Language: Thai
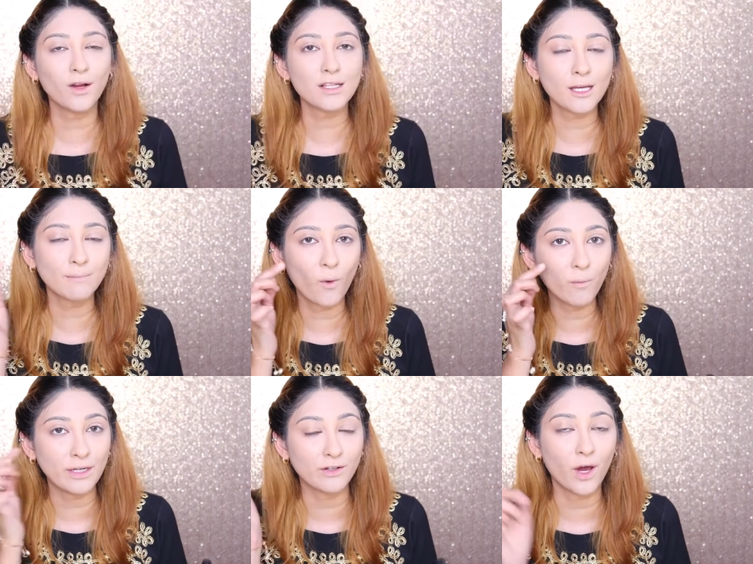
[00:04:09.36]
วก็จะปก
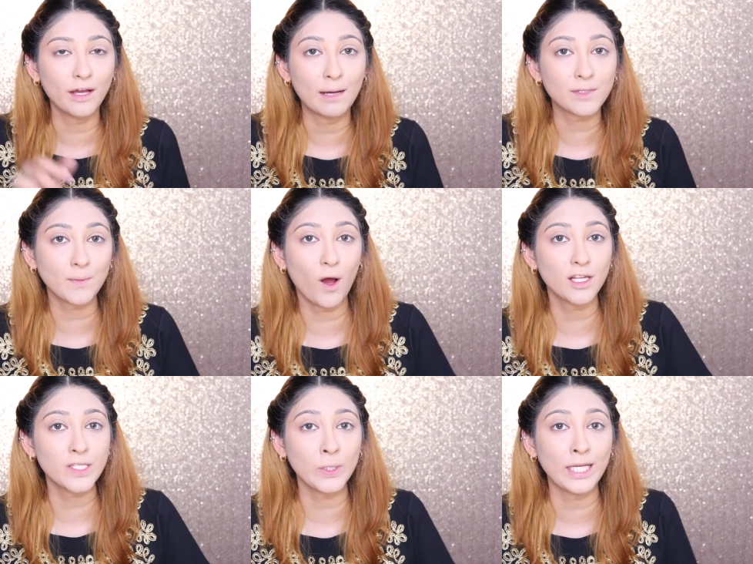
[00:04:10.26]
ปิดรอยดำเฉพาะ
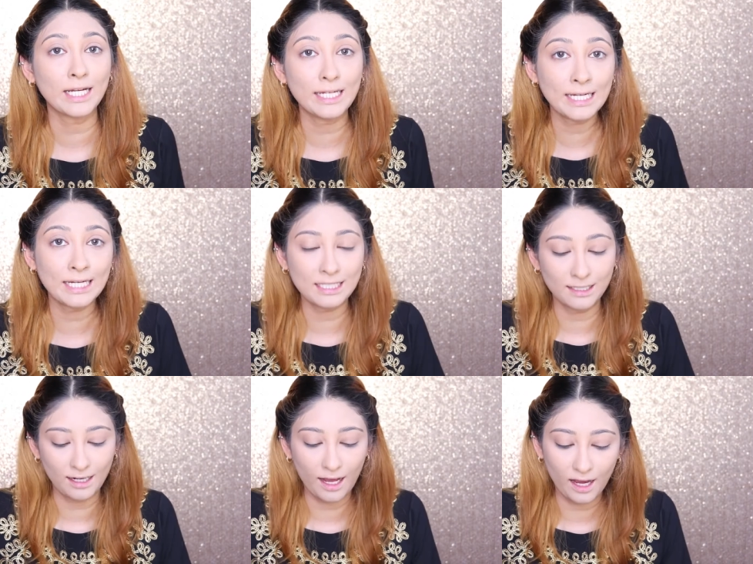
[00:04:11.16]
จุดอีกนิดนึง
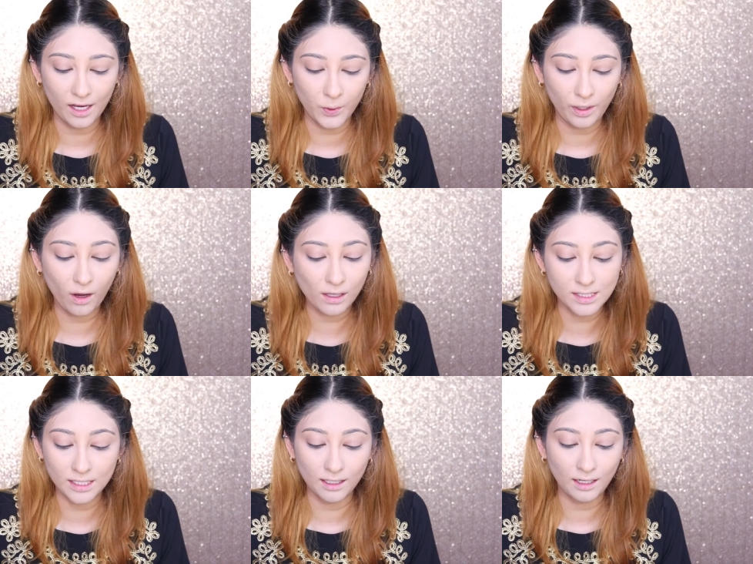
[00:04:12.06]
นะคะด้วยคอน
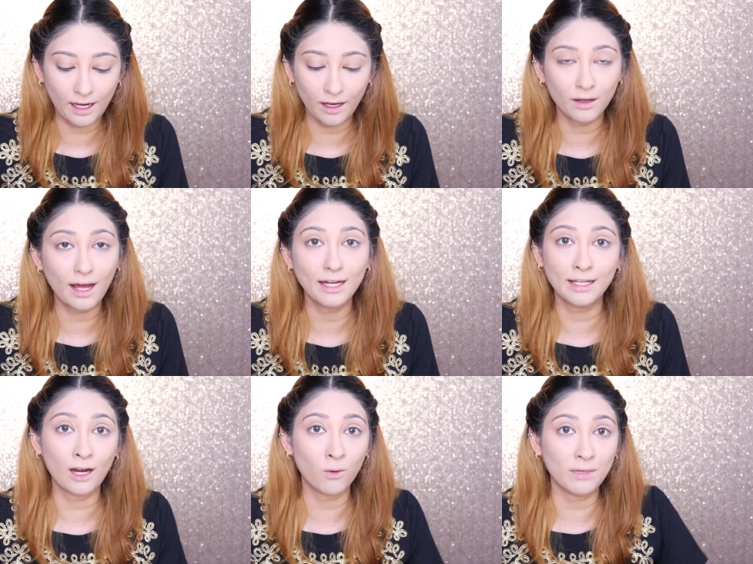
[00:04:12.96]
ซีลเลอร์อะไรก็ได้
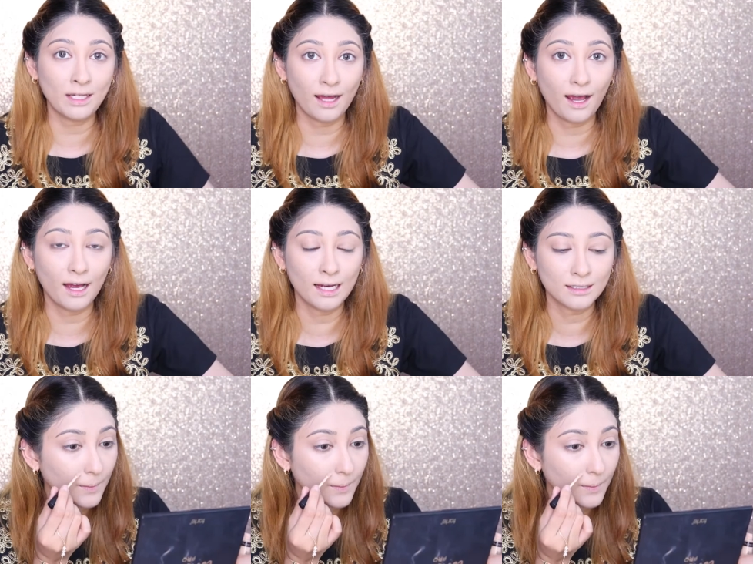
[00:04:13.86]
ที่เรามีนะคะ